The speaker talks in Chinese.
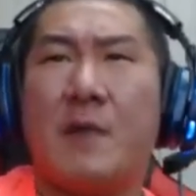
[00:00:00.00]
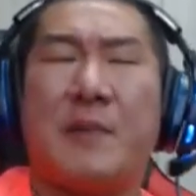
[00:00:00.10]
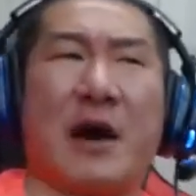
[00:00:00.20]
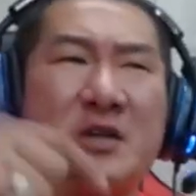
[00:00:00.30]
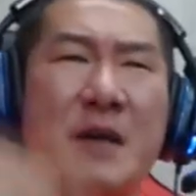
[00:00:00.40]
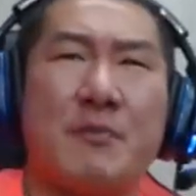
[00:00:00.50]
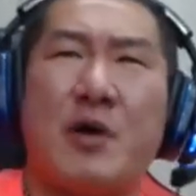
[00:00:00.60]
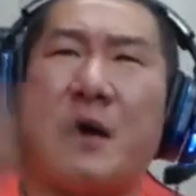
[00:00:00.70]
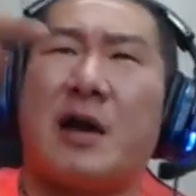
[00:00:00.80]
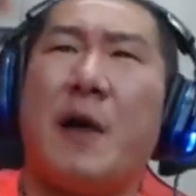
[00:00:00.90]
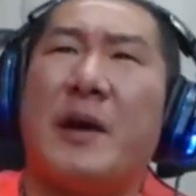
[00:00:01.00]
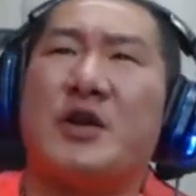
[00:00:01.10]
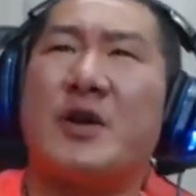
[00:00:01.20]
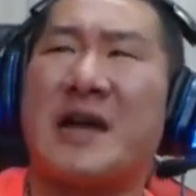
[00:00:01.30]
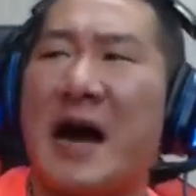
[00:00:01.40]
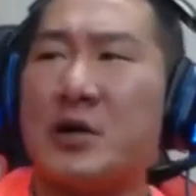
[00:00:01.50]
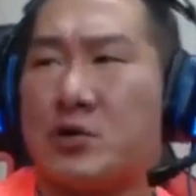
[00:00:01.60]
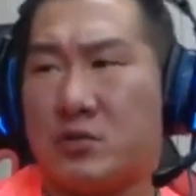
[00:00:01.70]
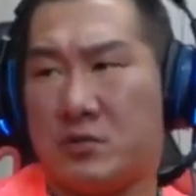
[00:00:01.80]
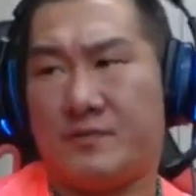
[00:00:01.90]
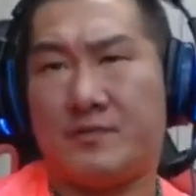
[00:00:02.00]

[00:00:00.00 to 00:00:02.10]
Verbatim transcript: 表现不好，老板就会开除。